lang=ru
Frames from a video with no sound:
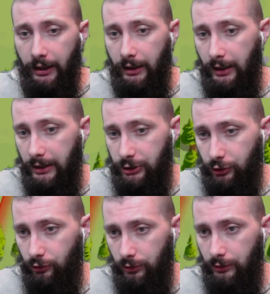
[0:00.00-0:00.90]
А
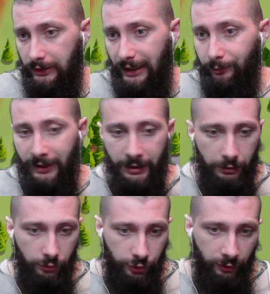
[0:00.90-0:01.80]
что я
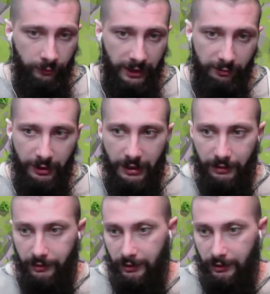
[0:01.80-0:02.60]
планирую, что в моих планах?